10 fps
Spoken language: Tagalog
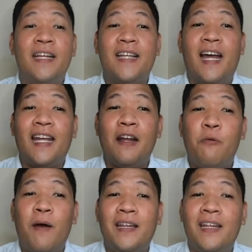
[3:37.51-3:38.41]
na
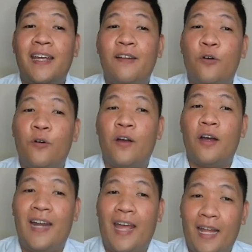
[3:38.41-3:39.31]
ginawa ni Ginoong
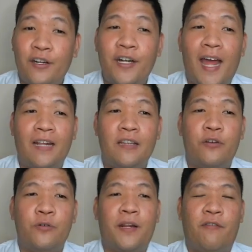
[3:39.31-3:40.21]
Leonard
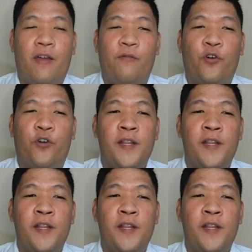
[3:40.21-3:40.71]
Andrew Manuevo